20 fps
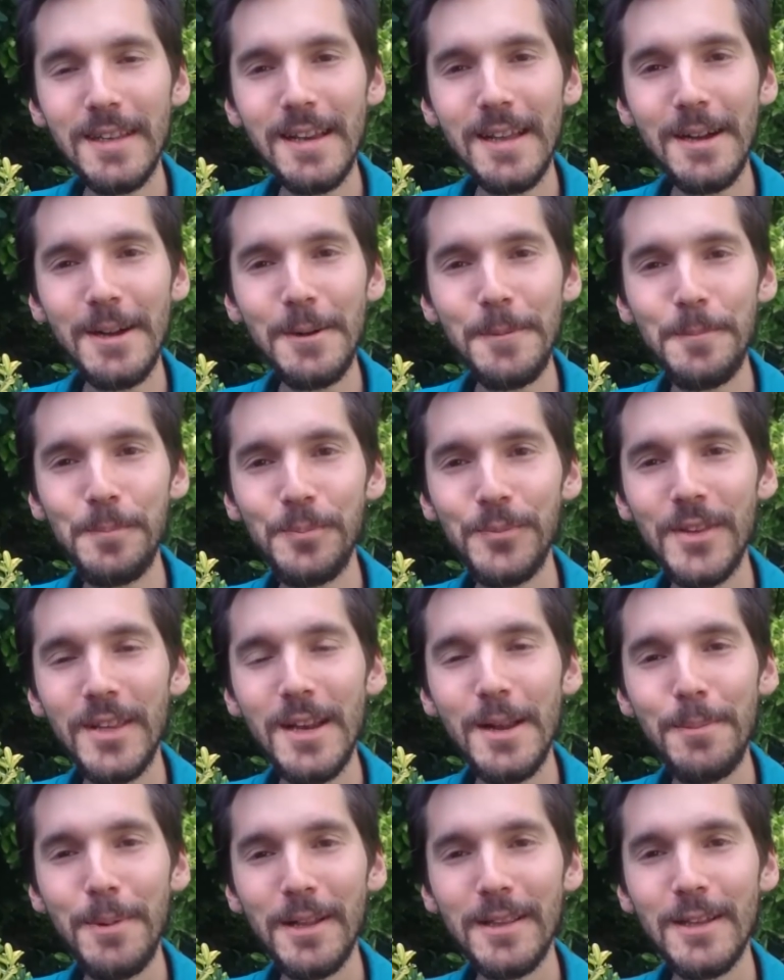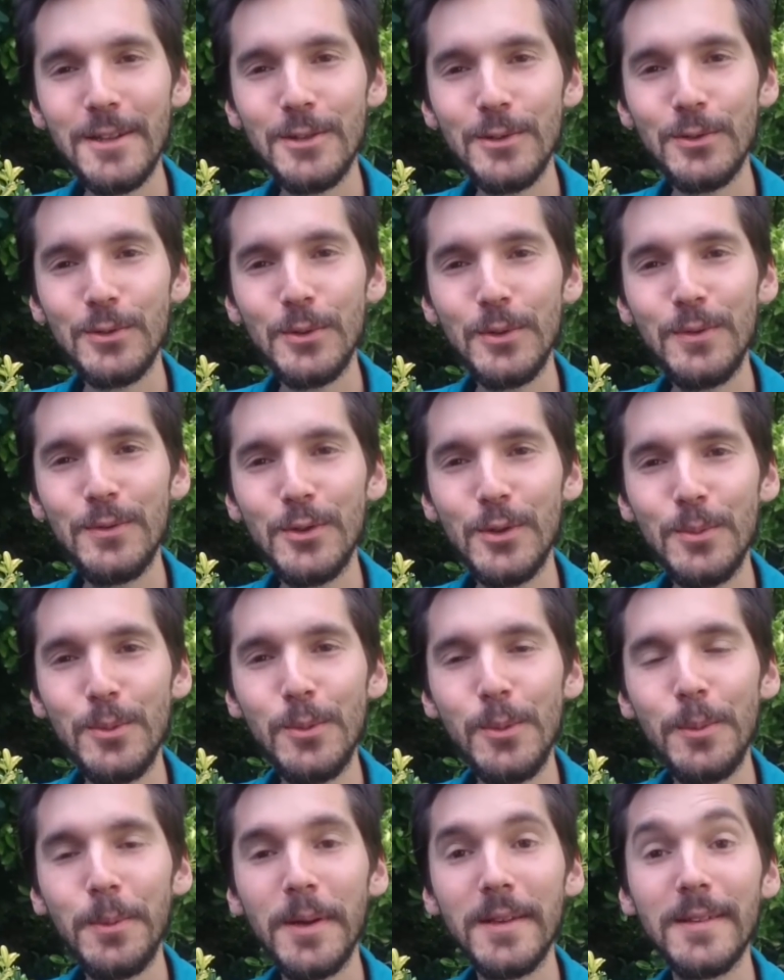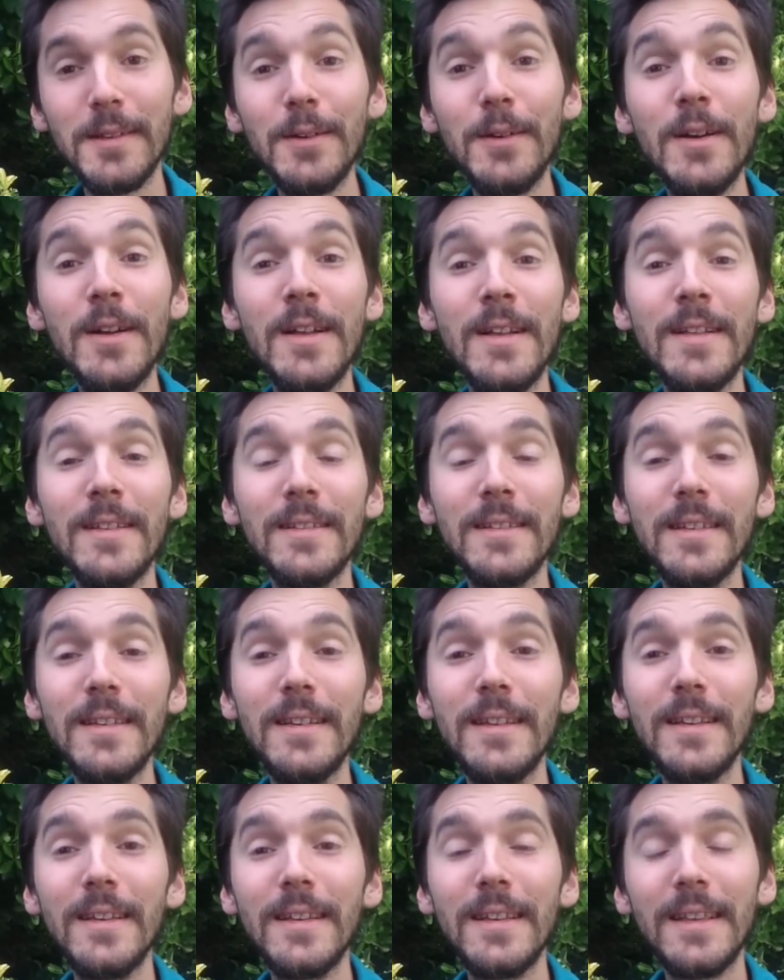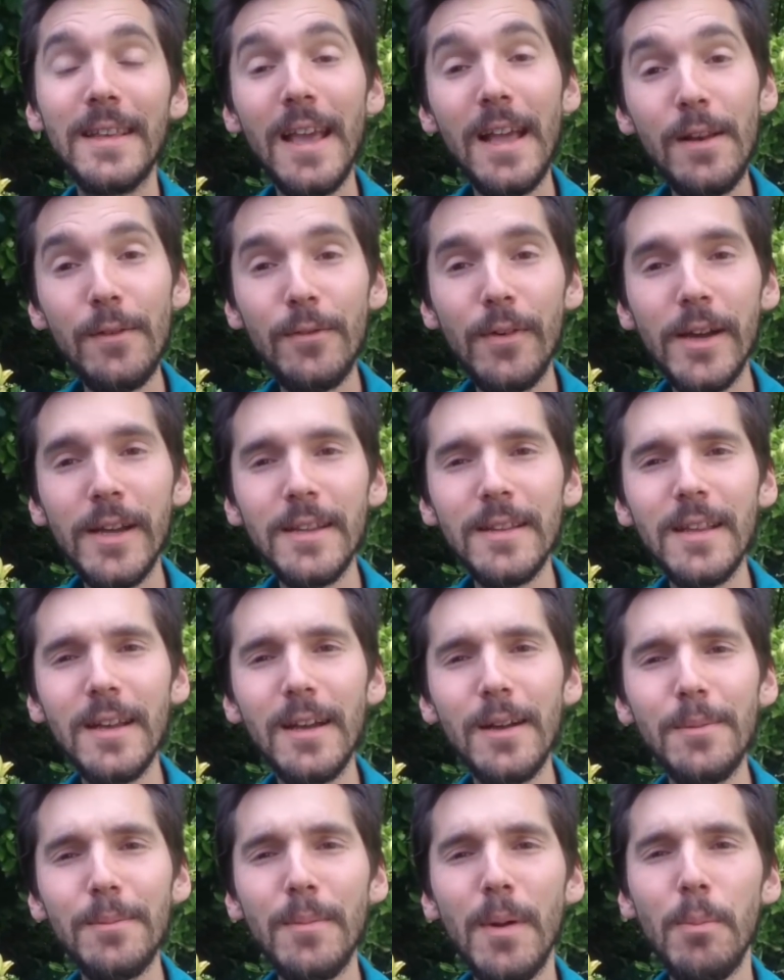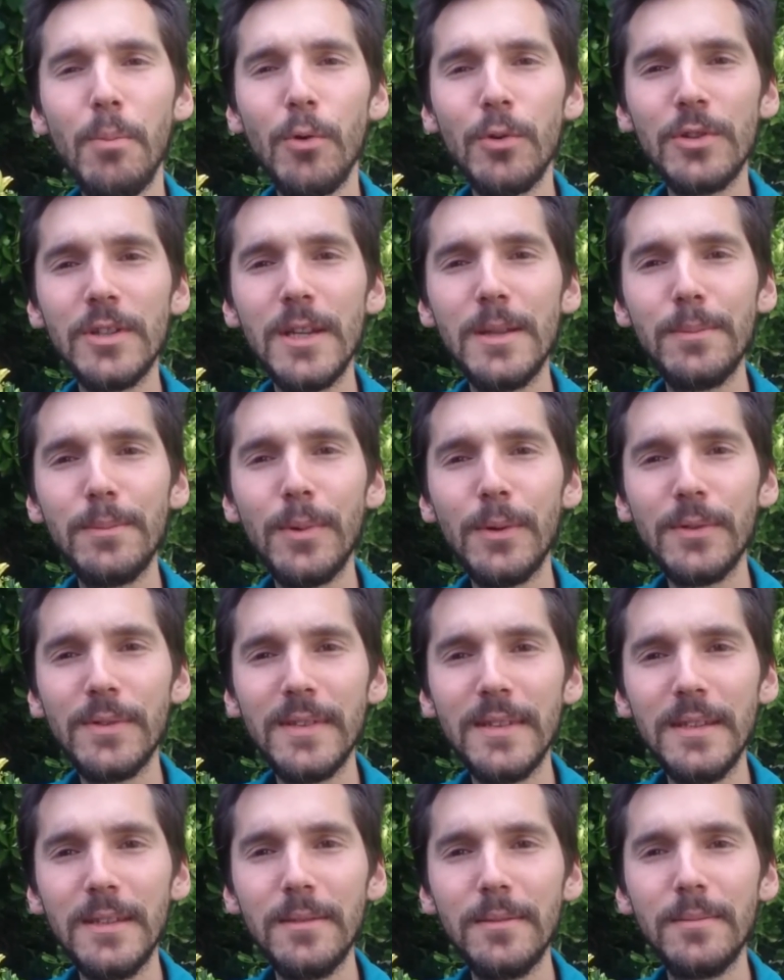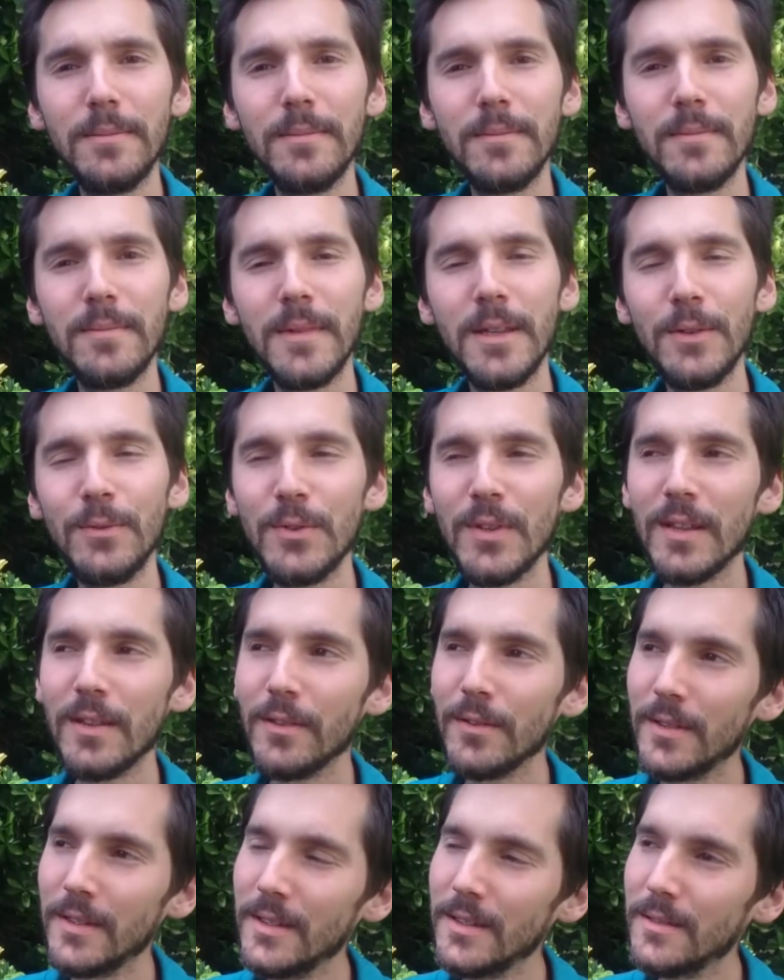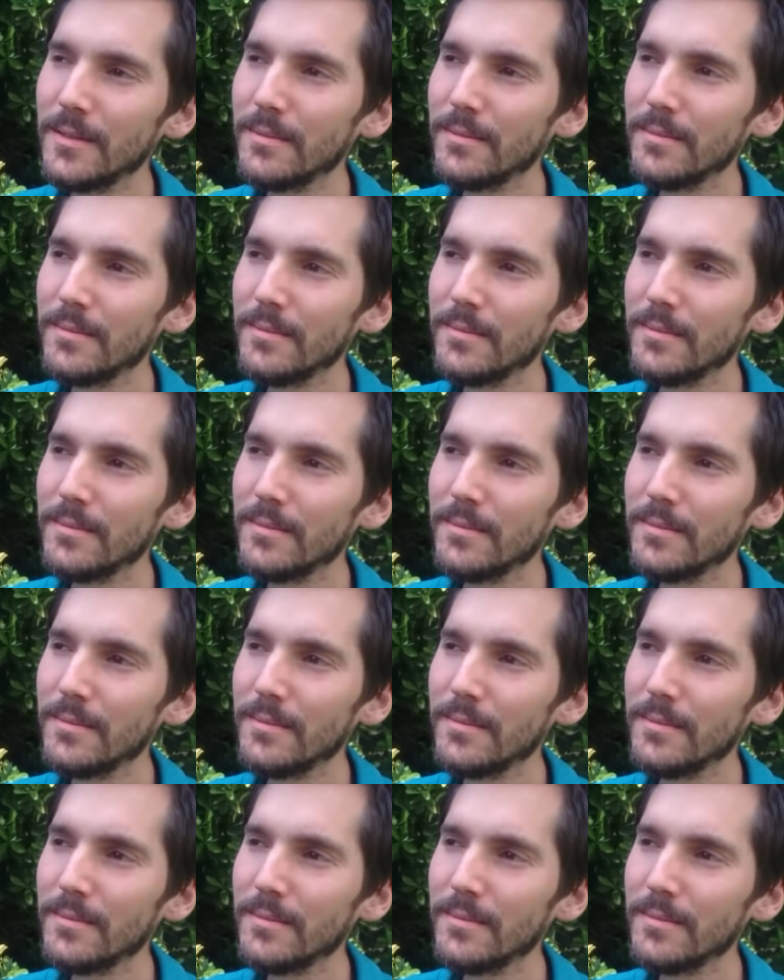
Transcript: qui la, partage dans son livre sur le moment présent. C'est quelle va être ma prochaine pensée Et vous attendez.